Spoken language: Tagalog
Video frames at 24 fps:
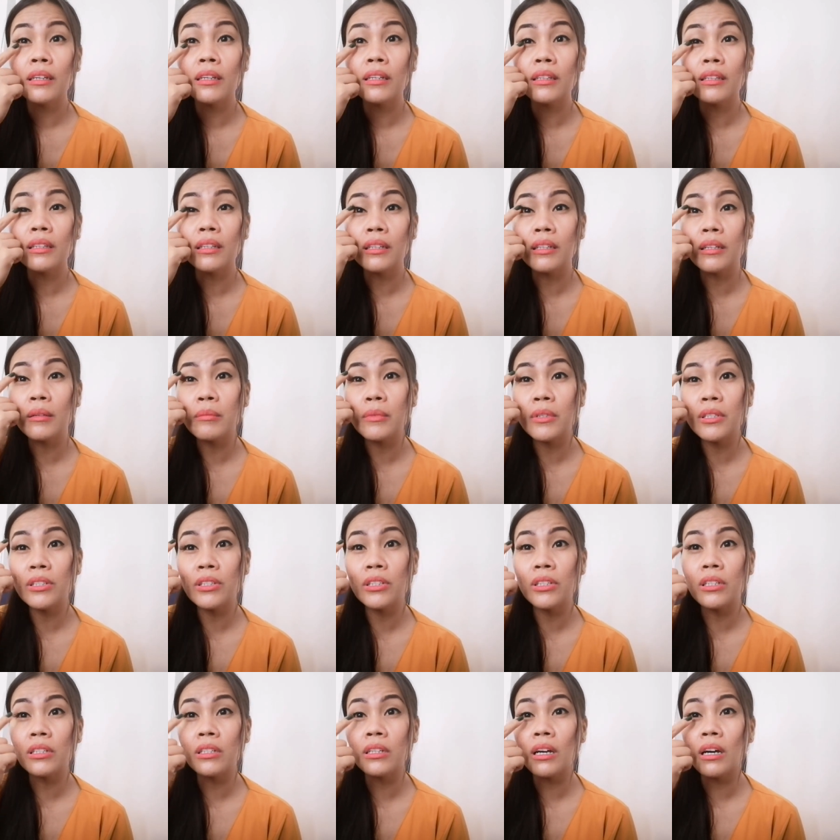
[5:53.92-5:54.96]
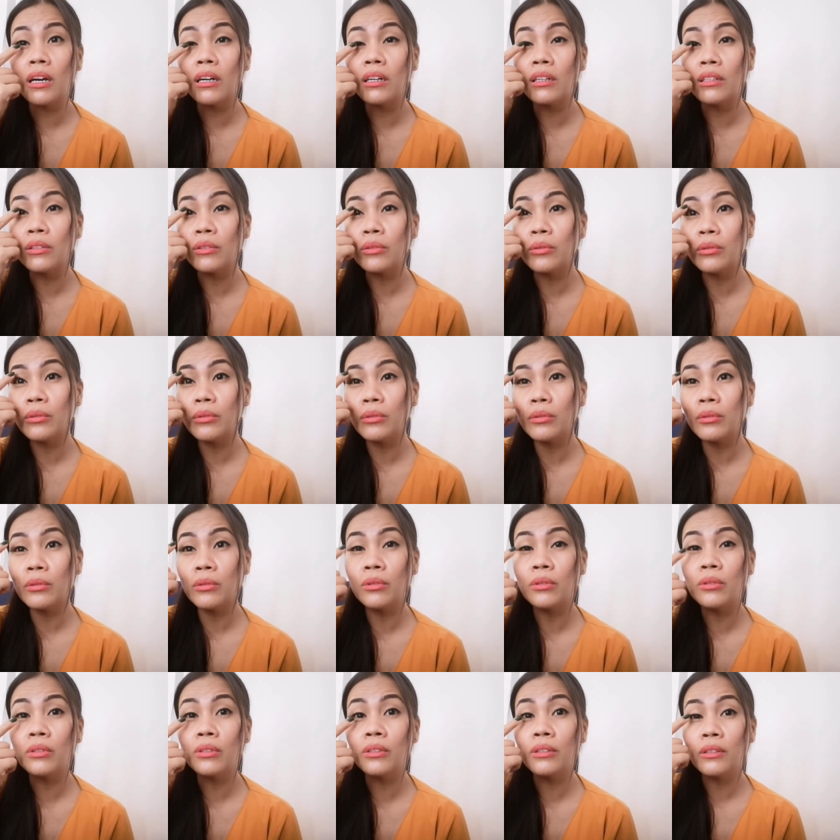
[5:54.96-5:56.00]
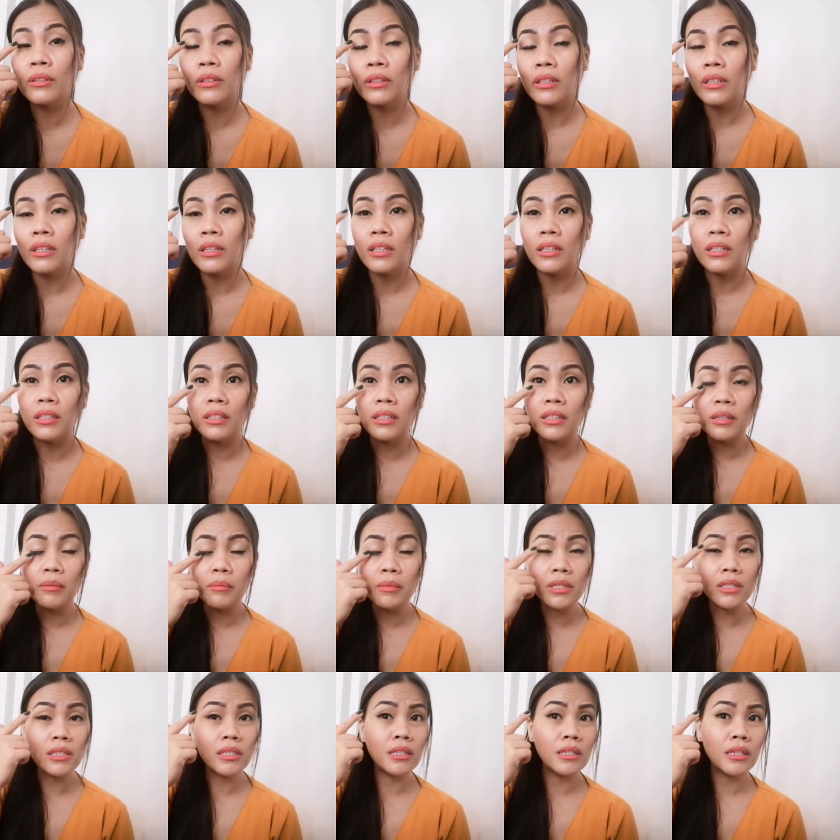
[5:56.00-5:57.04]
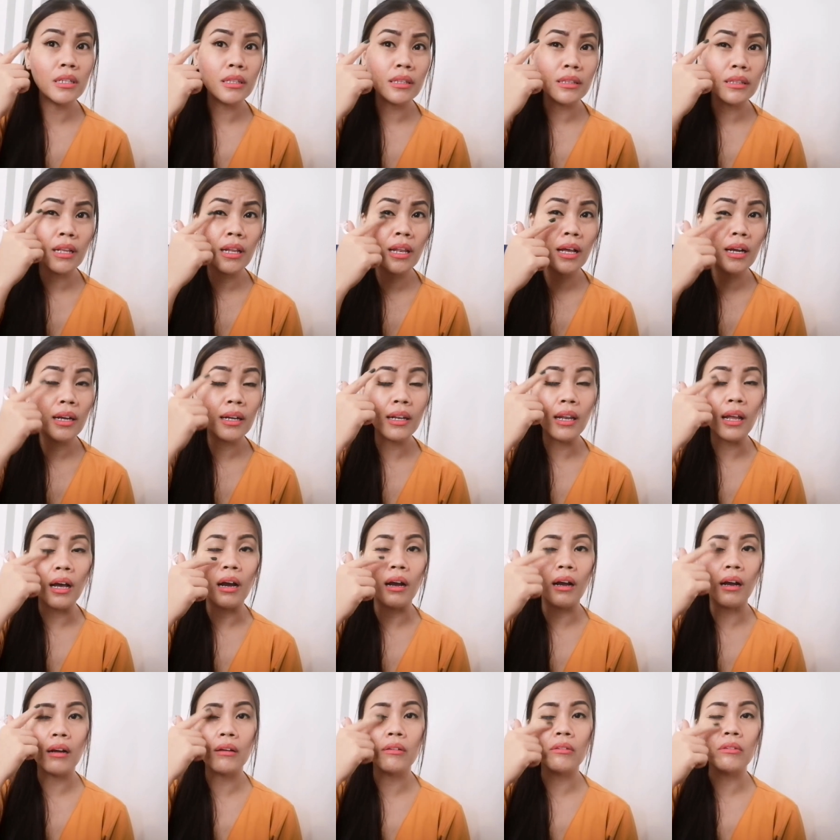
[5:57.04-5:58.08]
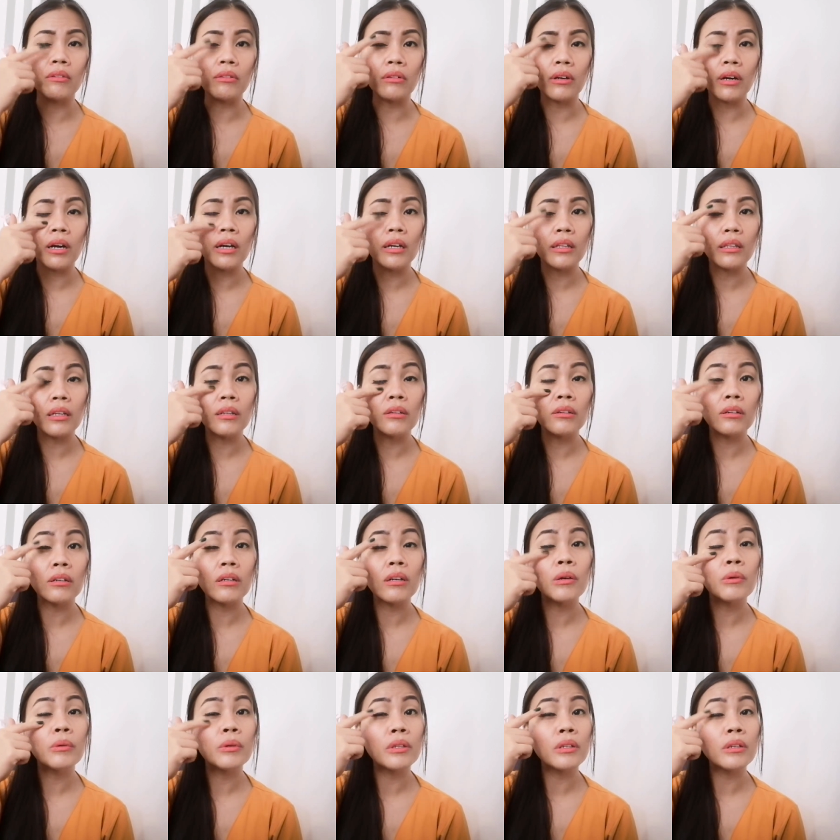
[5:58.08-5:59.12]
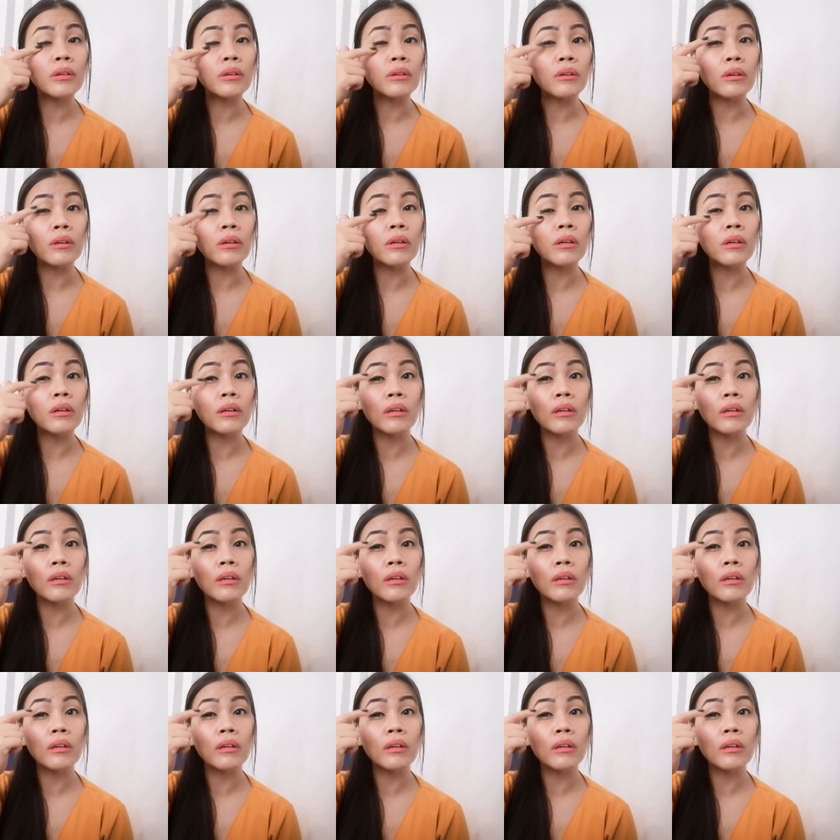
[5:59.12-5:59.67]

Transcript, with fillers: Hindi naman siya na ano. Hindi naman siya na nalaglag. Oh kahit anong gawin ko.